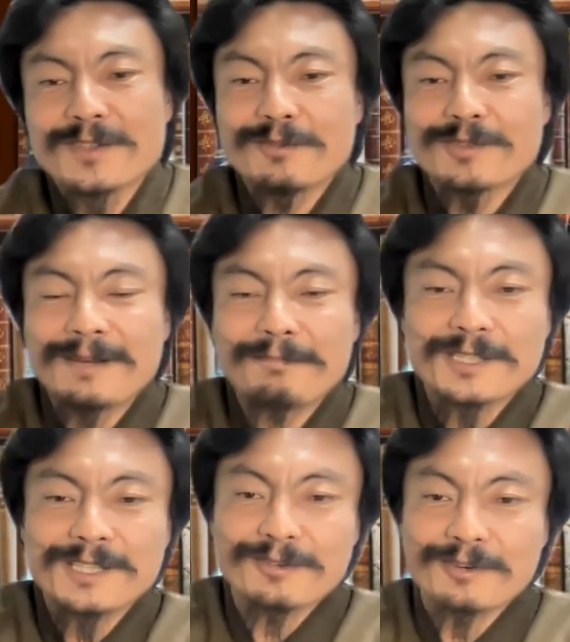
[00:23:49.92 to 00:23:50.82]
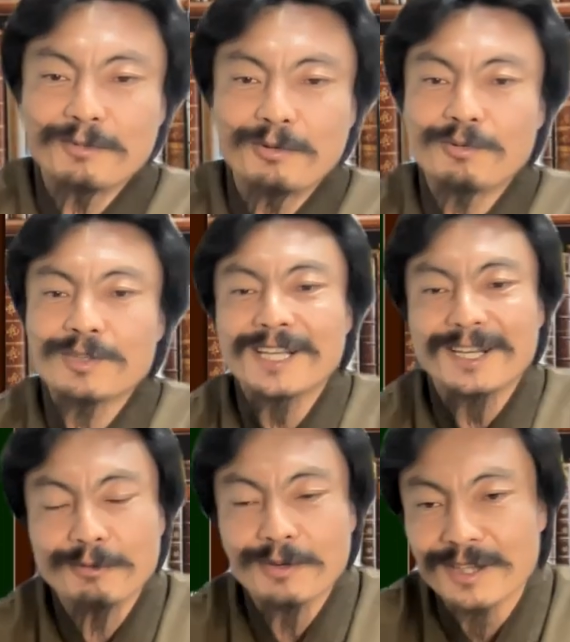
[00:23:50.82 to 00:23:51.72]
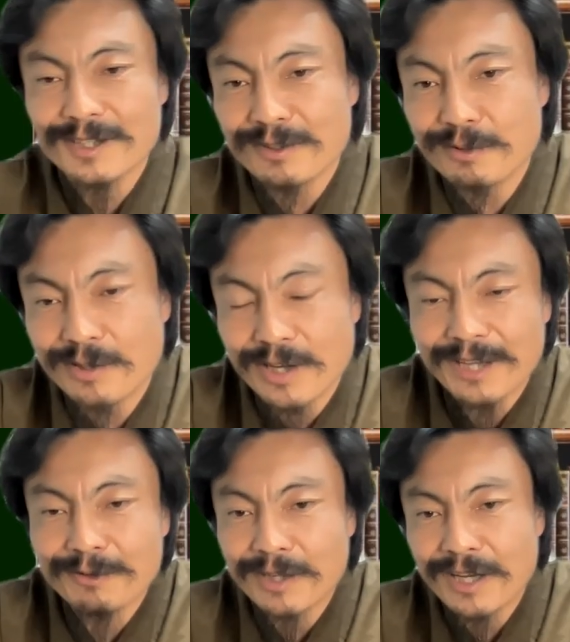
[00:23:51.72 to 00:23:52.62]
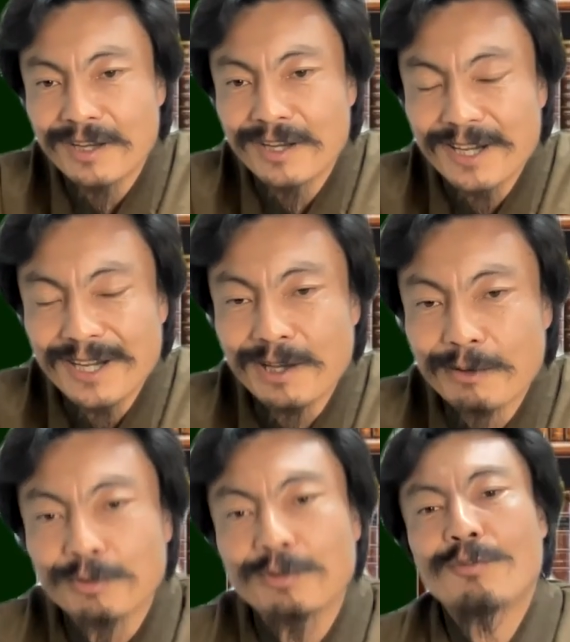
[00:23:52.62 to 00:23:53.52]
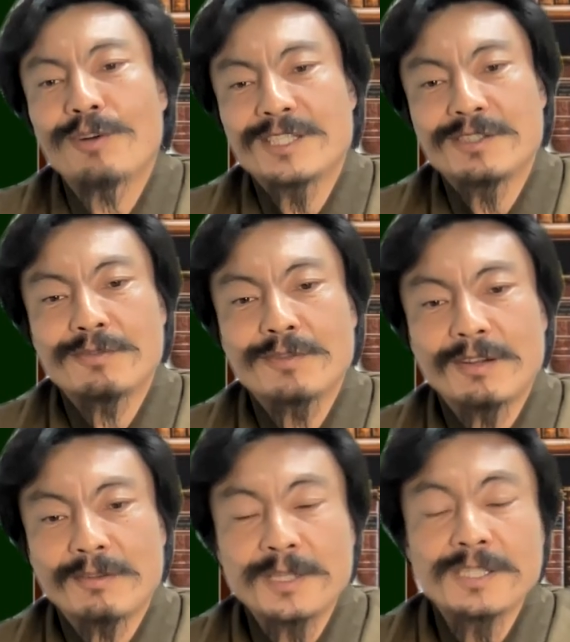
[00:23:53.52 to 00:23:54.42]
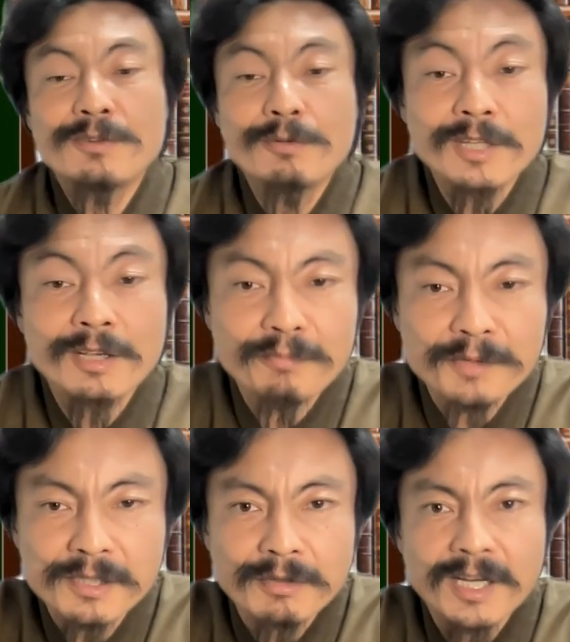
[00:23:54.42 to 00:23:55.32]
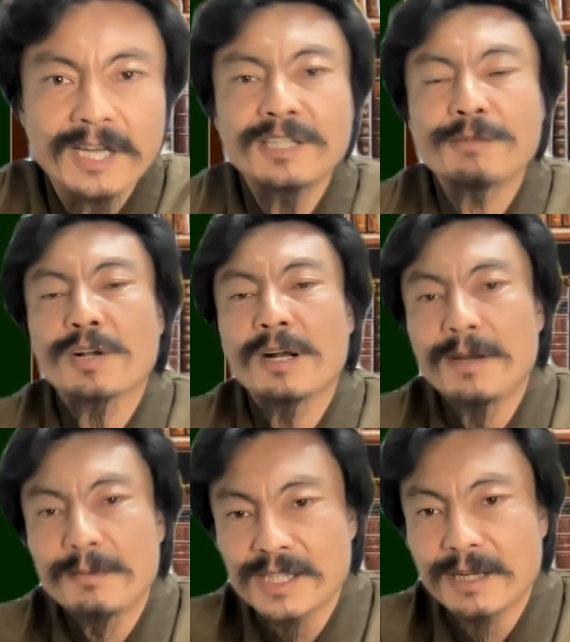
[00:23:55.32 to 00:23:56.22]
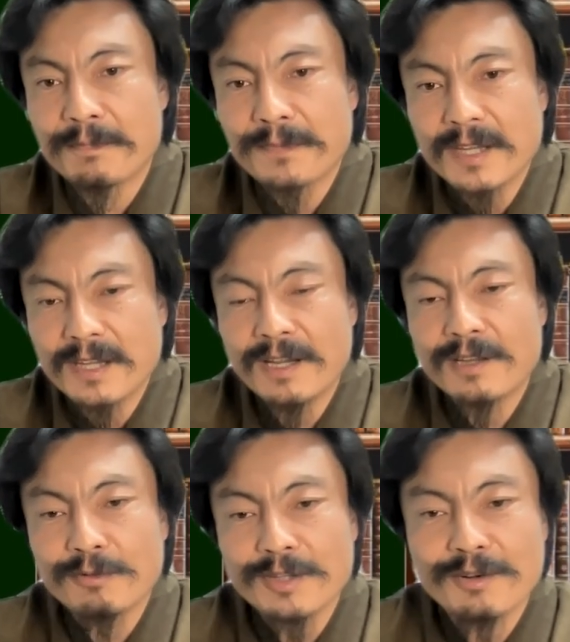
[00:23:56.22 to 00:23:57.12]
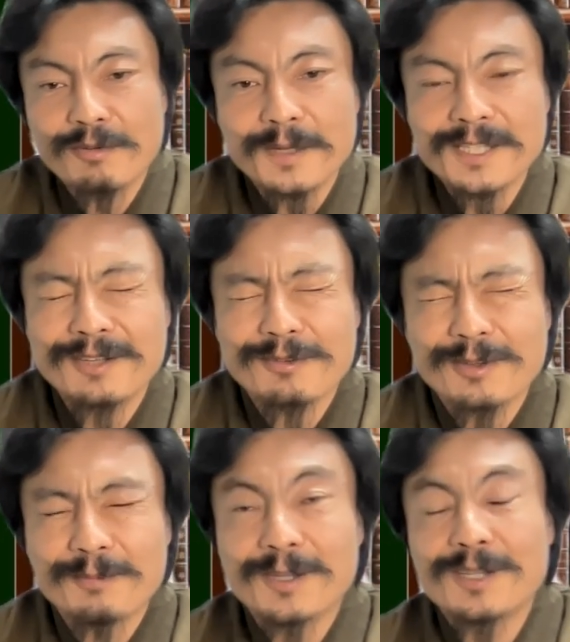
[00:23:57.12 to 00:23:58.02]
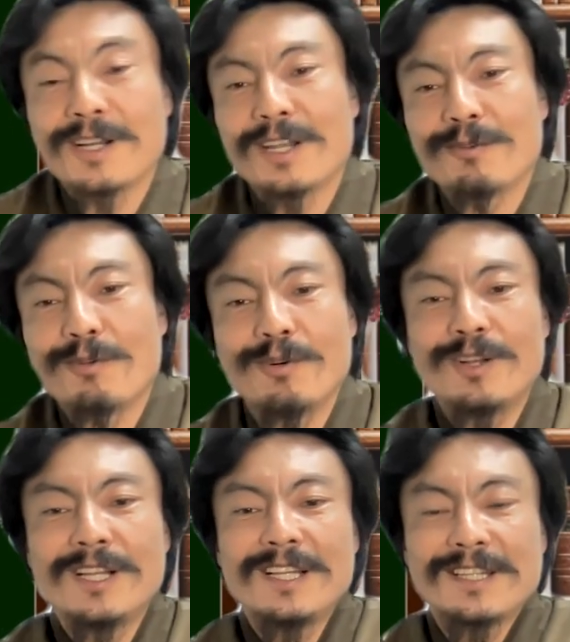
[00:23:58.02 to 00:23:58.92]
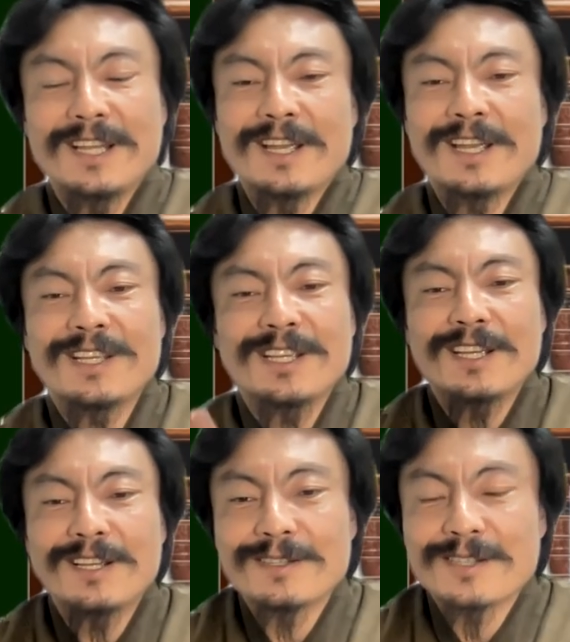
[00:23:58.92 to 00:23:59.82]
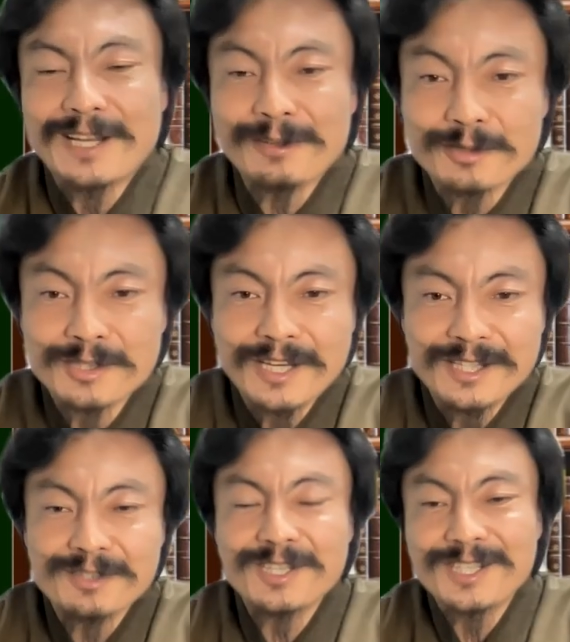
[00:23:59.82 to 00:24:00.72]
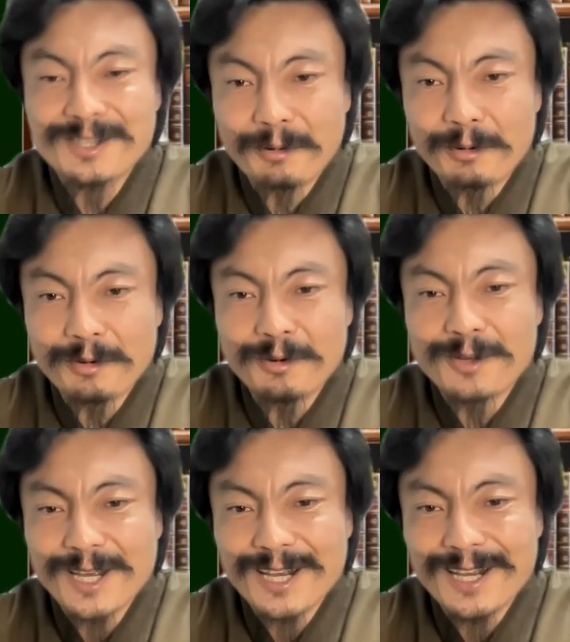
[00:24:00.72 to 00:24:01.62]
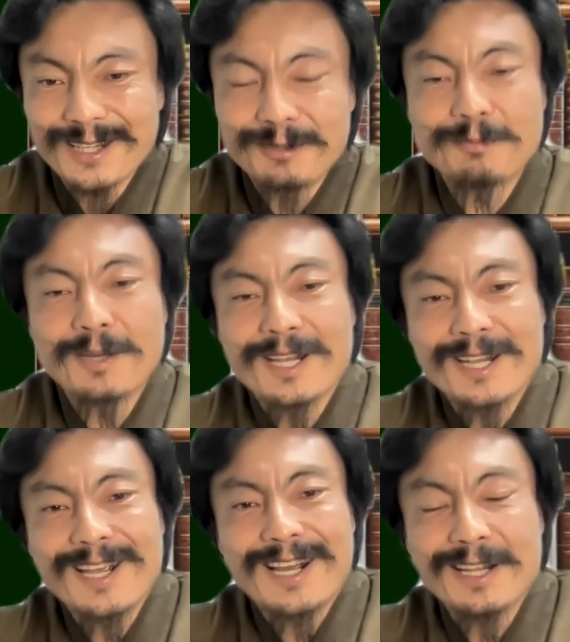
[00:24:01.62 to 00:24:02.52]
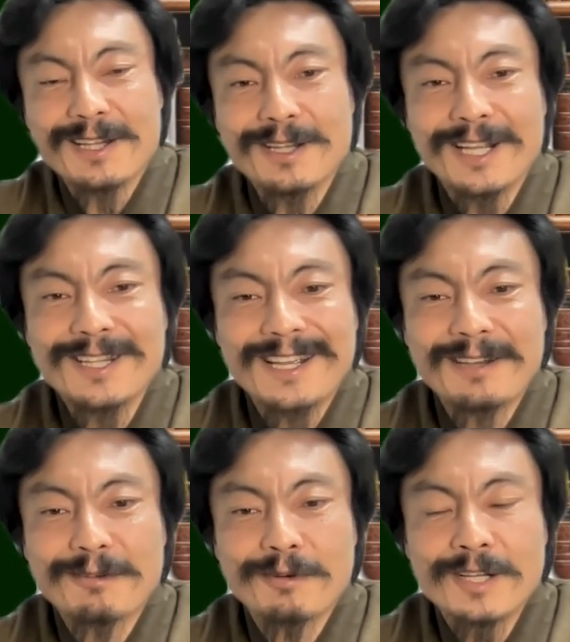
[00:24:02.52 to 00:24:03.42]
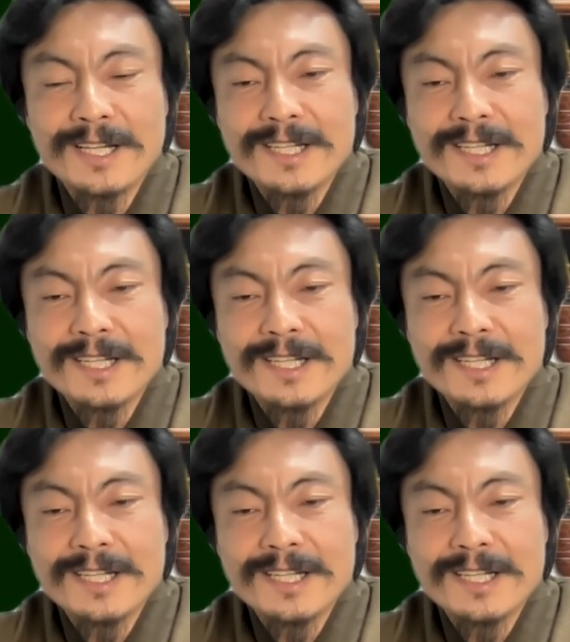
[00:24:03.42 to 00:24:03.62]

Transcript: その3%よりも大きいかどうかっていうあの、ねえー、ことの方が重要なので、別に4.5%で借りても構いません。え4.5%の,、まああのね、えあの S 銀行の、えー、有名な、ね、あれで、大体あの